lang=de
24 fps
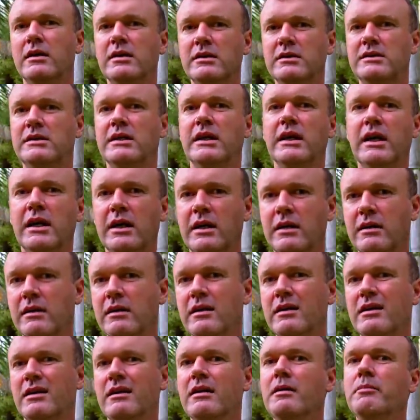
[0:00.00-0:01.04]
sehr
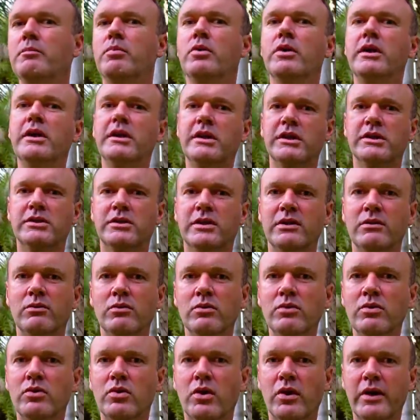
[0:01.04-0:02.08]
politisch
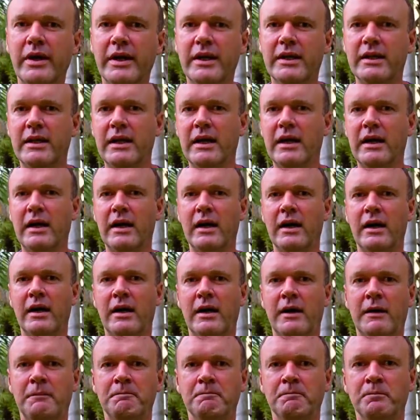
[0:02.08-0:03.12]
unkorrekte
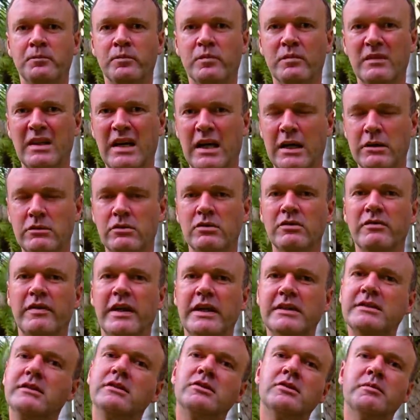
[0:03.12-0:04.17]
ähm, Art und Weise.